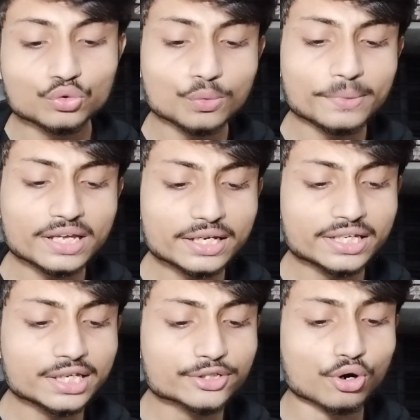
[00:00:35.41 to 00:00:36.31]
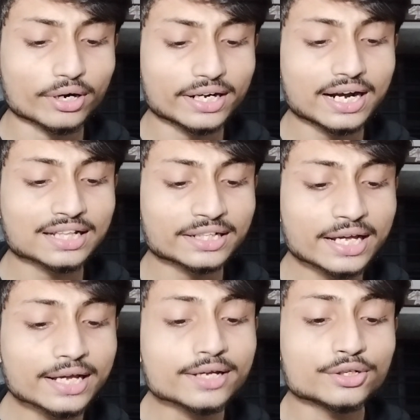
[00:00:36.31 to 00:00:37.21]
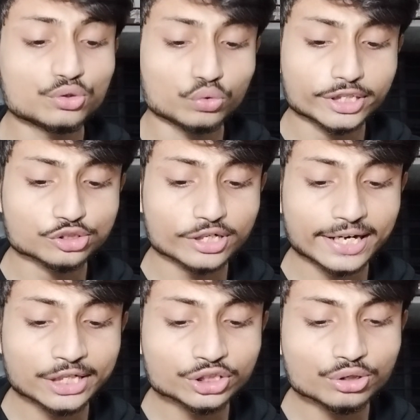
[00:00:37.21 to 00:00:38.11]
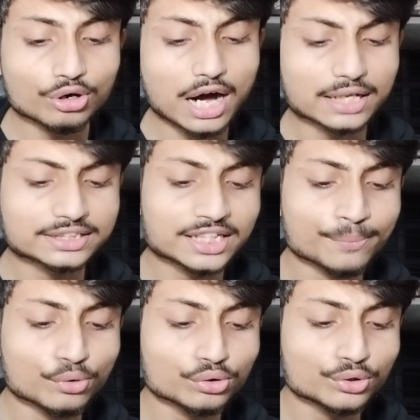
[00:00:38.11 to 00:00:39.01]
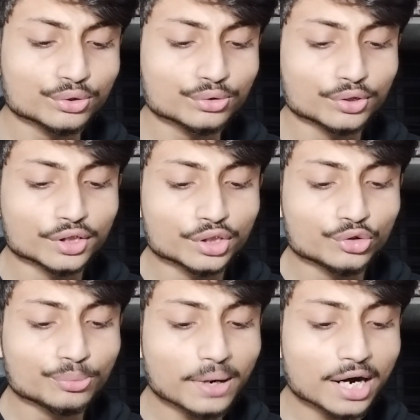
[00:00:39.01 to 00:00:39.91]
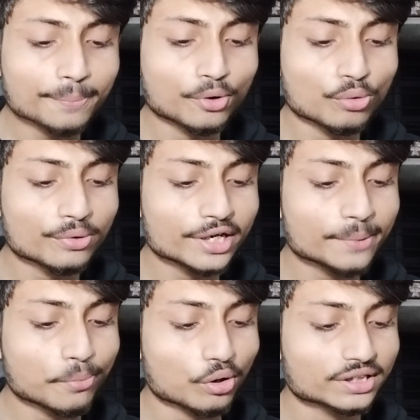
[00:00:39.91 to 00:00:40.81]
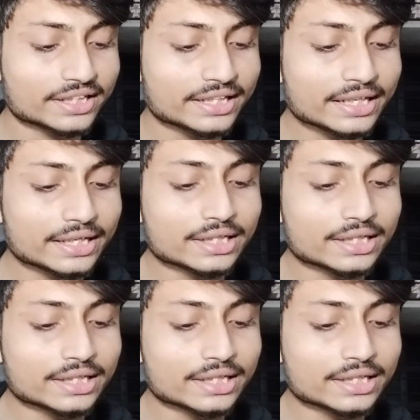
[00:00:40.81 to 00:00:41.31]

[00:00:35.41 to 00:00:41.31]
তুমি কি ঝড়ের রাত্রে দূরে চলে গেছো আচ্ছা বন্ধু তোমার ভ্রমণের পথে